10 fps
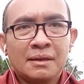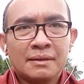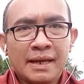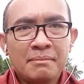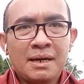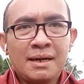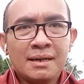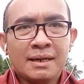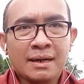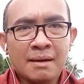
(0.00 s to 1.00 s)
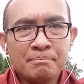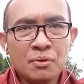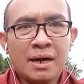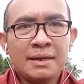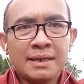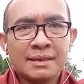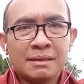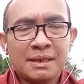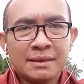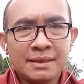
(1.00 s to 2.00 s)
Tema kerapuhan dan
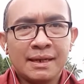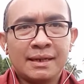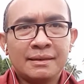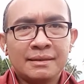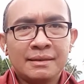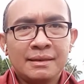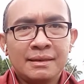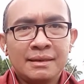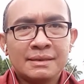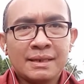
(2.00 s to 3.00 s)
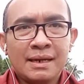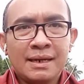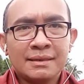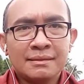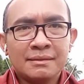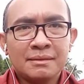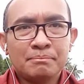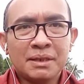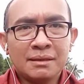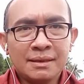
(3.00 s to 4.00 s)
kematian sangat
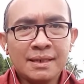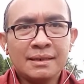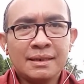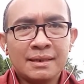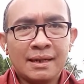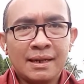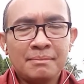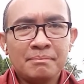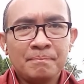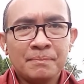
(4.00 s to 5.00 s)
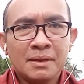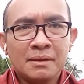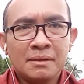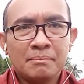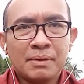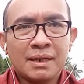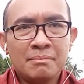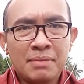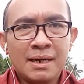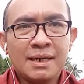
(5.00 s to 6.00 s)
penting di dalam
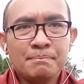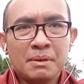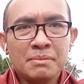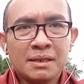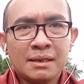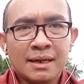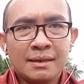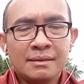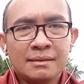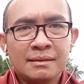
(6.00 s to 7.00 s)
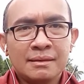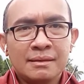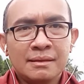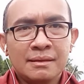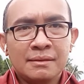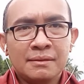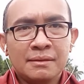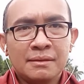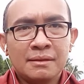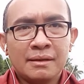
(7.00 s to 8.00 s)
perkembangan pemikiran
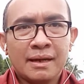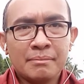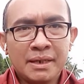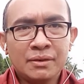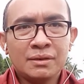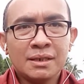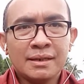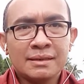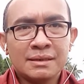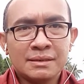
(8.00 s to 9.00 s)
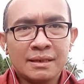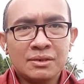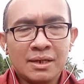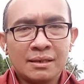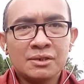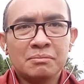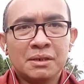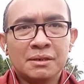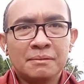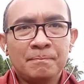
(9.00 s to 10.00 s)
hermeneutik
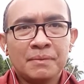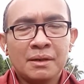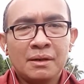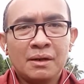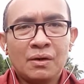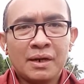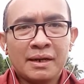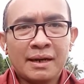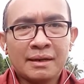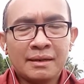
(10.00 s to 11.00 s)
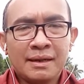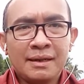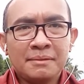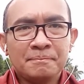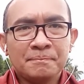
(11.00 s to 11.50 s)
eksistensialisme oleh karena